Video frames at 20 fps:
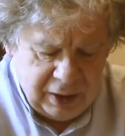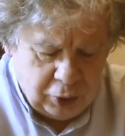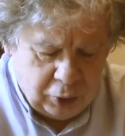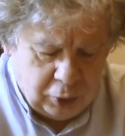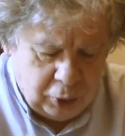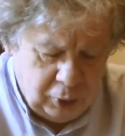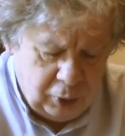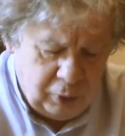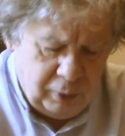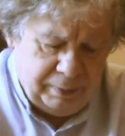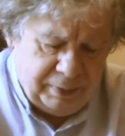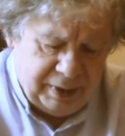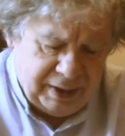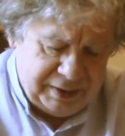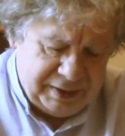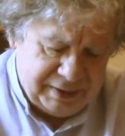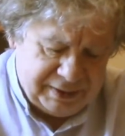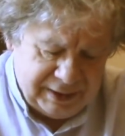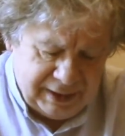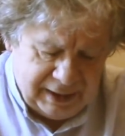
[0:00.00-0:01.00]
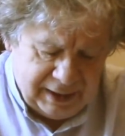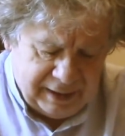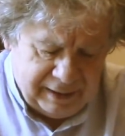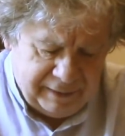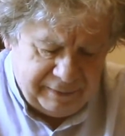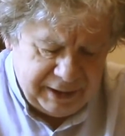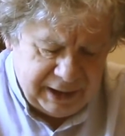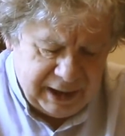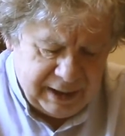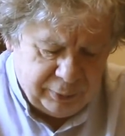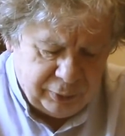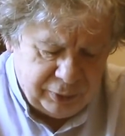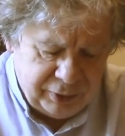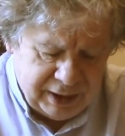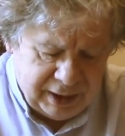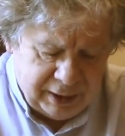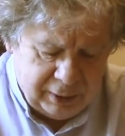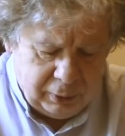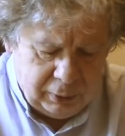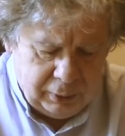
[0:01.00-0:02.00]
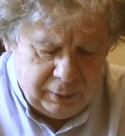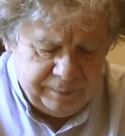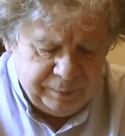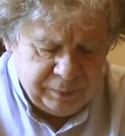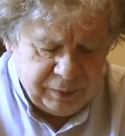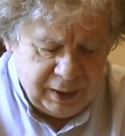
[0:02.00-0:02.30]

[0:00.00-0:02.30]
Colombia, dice él, habría apoyado